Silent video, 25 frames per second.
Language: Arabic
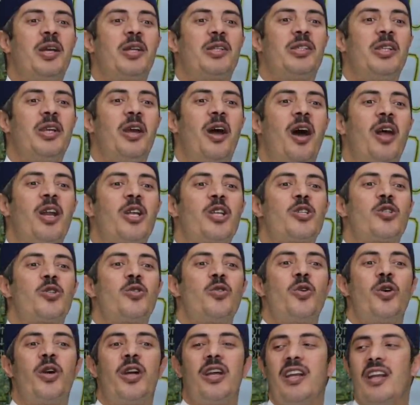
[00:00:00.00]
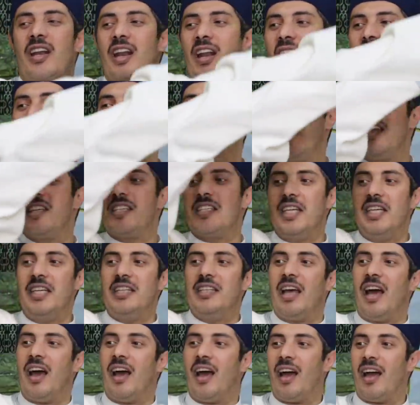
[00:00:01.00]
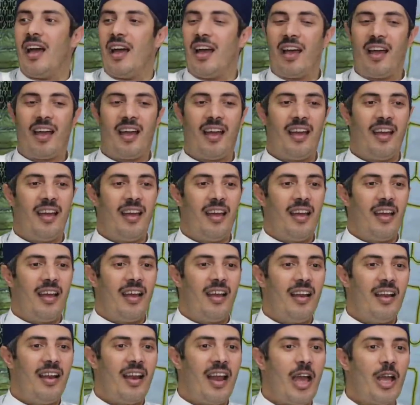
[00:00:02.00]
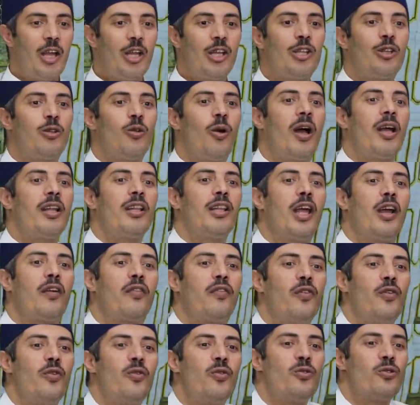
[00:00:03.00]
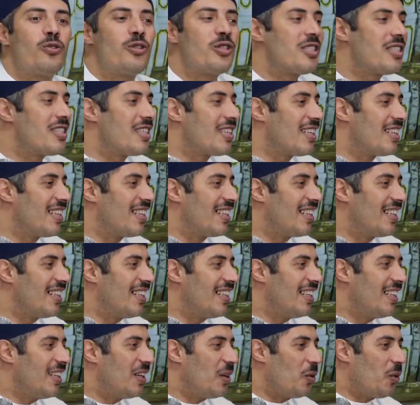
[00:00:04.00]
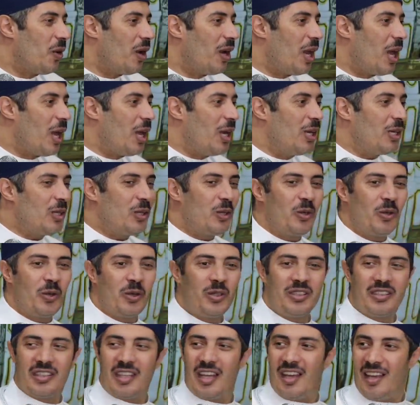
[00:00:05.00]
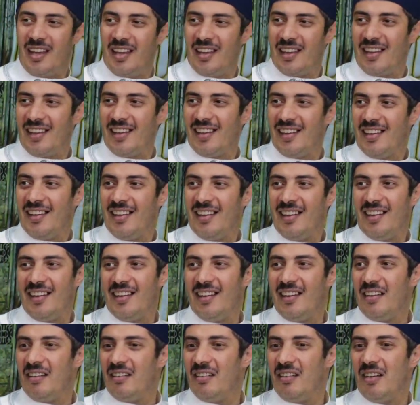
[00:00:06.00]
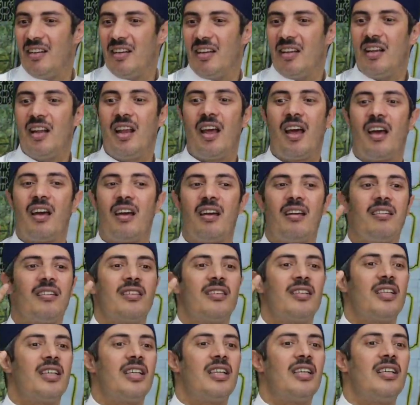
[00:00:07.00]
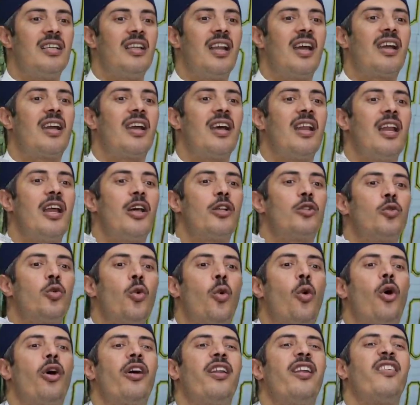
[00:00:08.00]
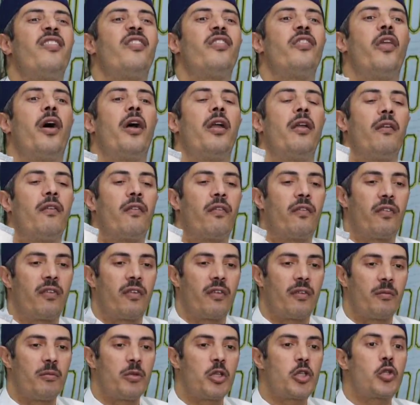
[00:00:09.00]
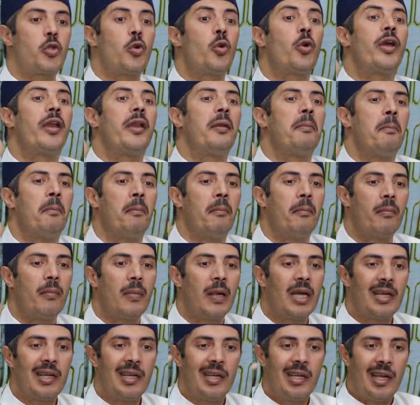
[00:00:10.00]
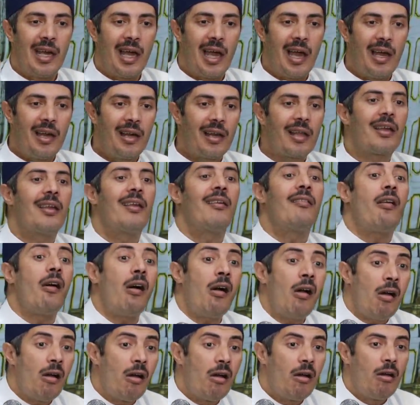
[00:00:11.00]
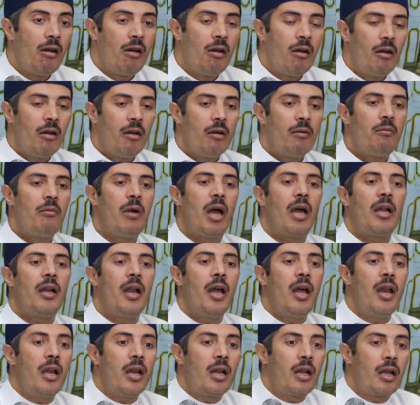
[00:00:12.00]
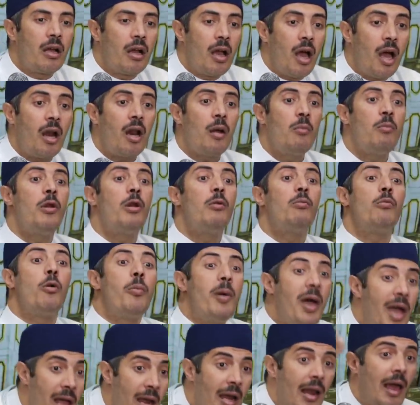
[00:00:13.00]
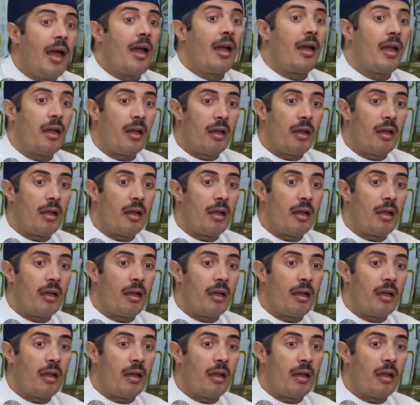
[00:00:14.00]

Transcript: اختيار الزوج اللي يسعدها لا قالت له عندك فلوس ولا قالت له انت لا انك لا تقري الضيف مش تكرم القرى معناها الكرم المبالغ